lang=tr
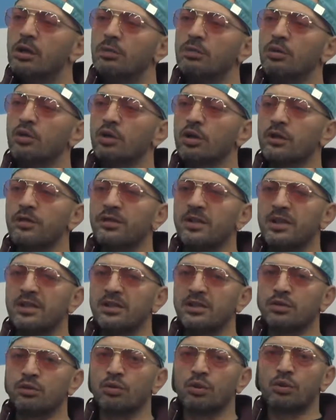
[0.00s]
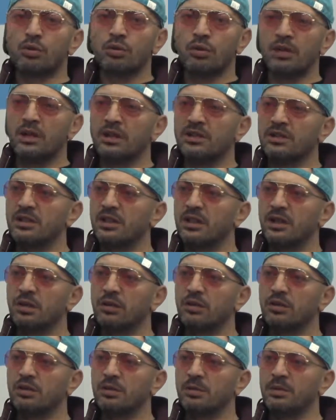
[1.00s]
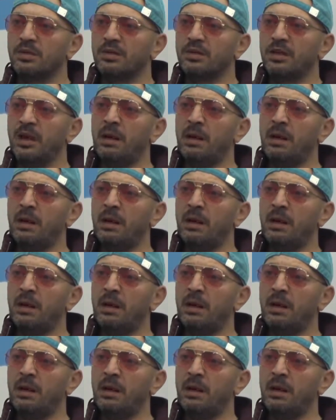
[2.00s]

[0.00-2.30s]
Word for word: Biyografiler size çok kolay şeyler öğretebilir.